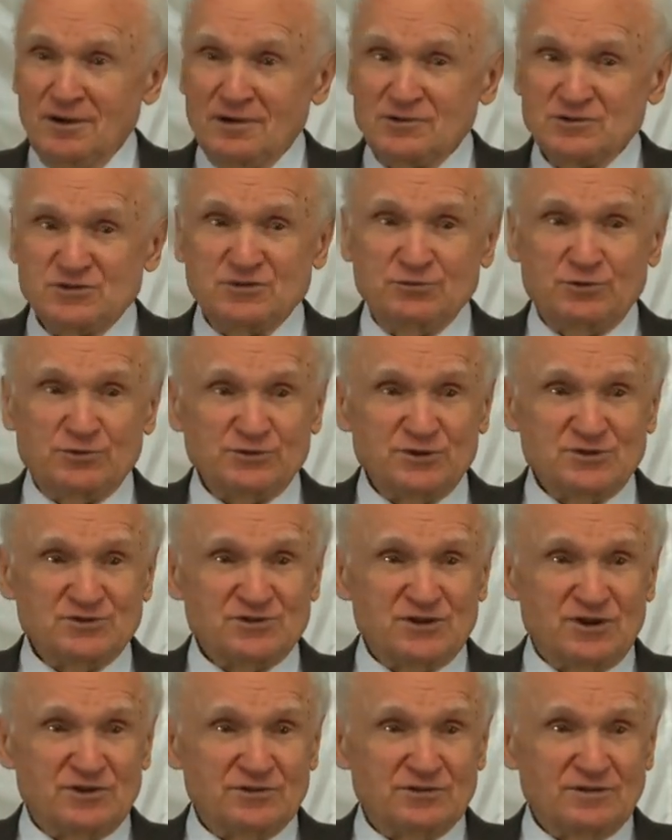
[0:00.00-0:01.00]
Четвертый
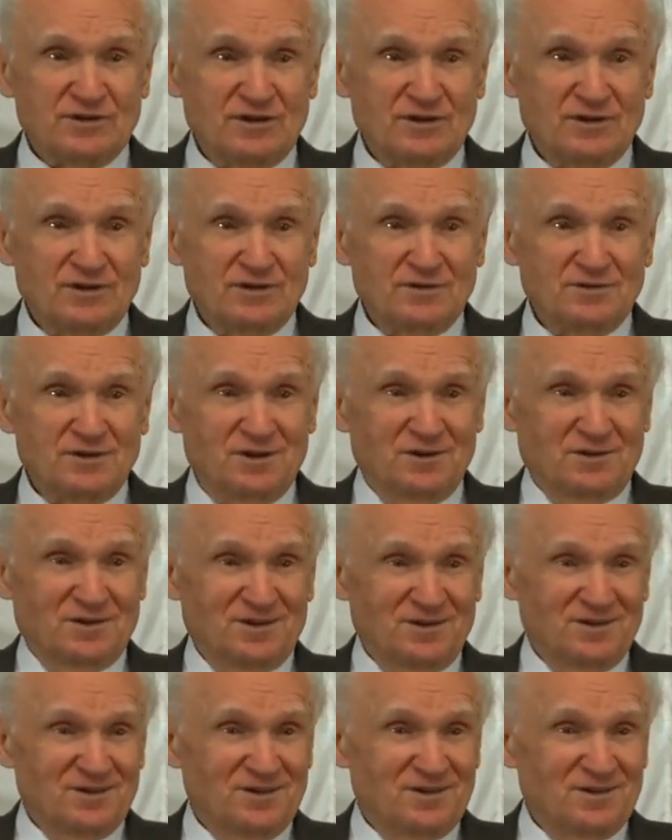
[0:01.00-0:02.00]
скажет, «Хм,
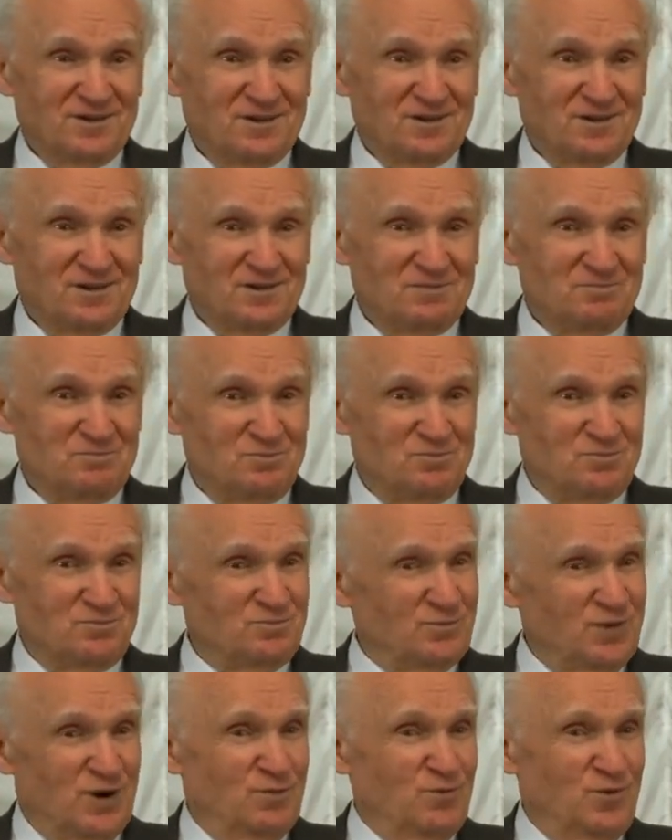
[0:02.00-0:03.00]

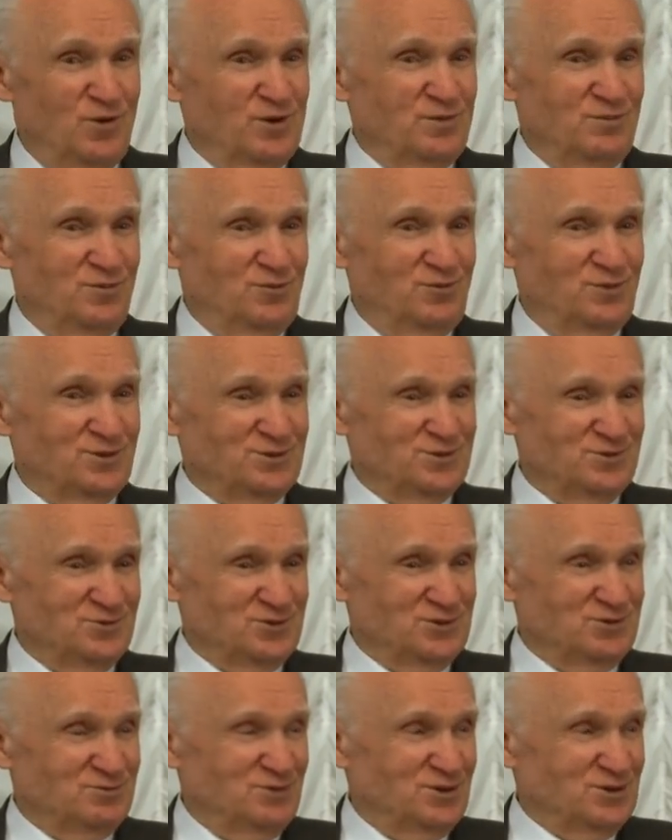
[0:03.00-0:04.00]
по-моему, вот
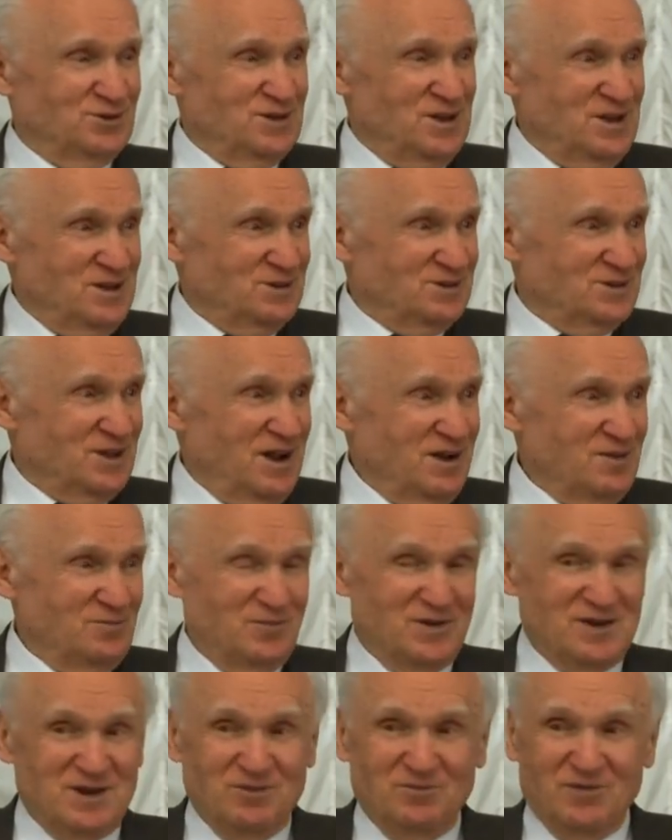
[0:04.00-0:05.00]
нужно вот и так
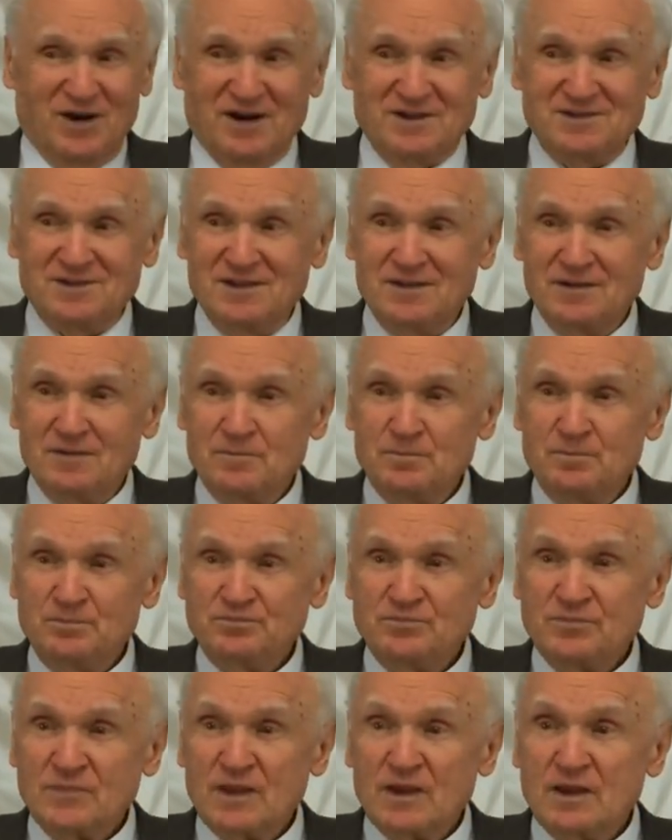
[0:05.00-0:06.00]
понимать
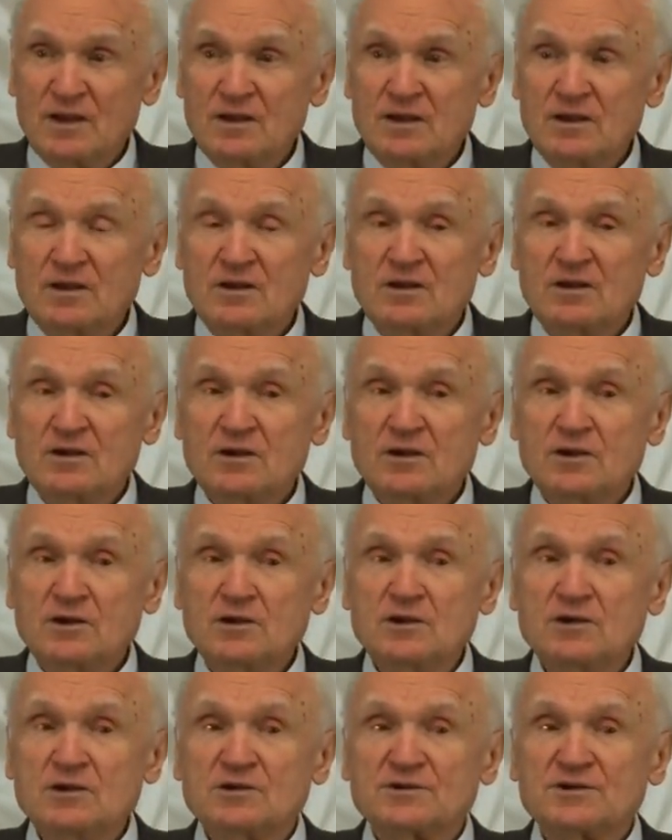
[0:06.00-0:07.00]

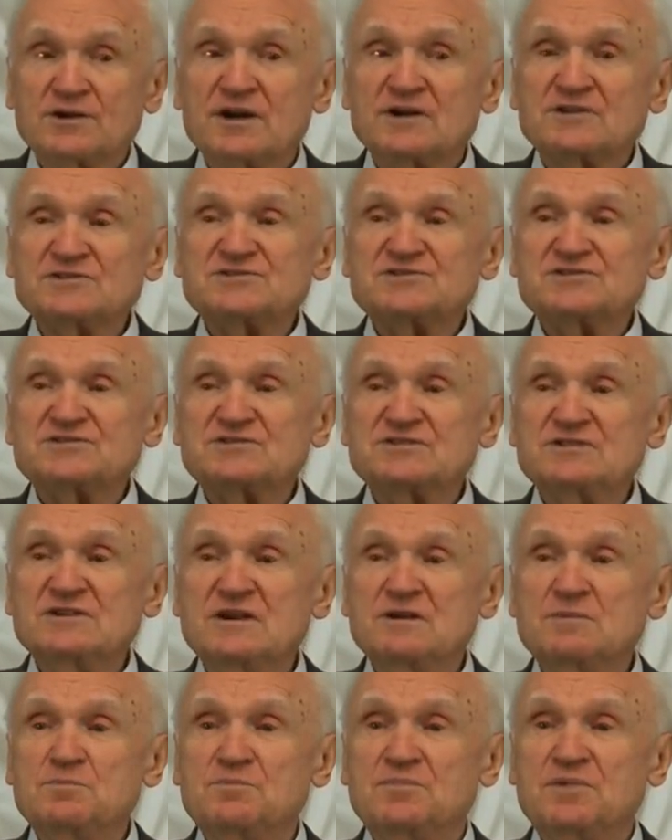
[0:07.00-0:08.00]
и
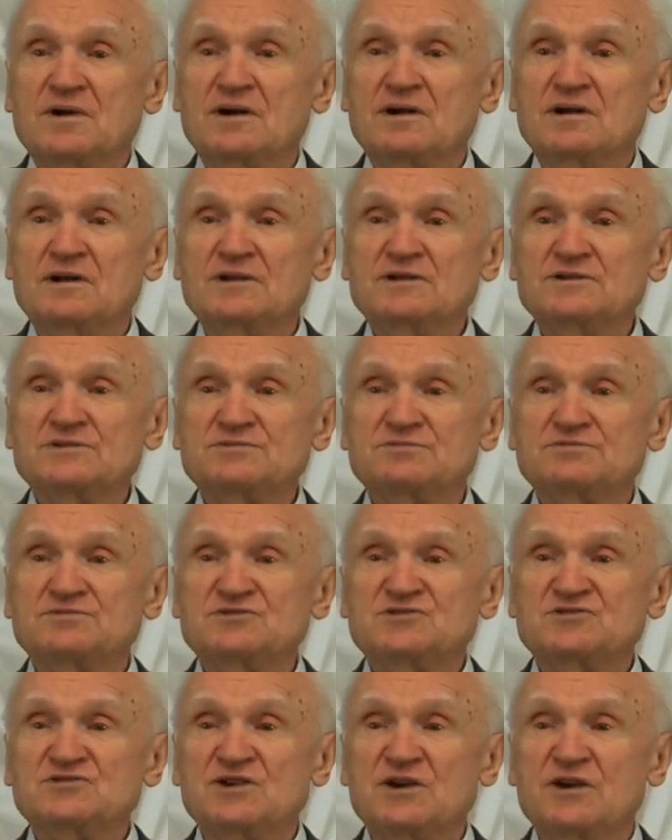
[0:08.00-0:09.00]
рассыпались
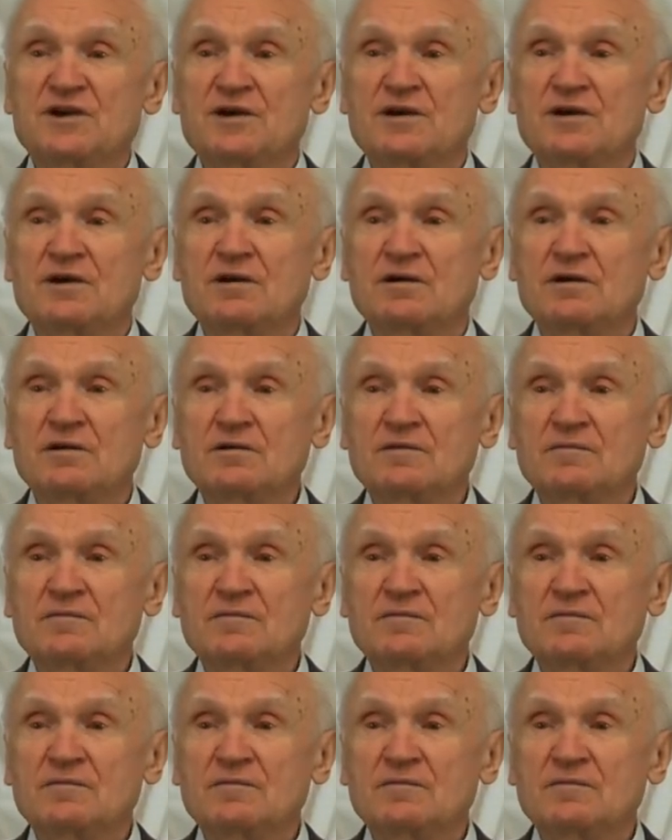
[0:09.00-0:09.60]
все.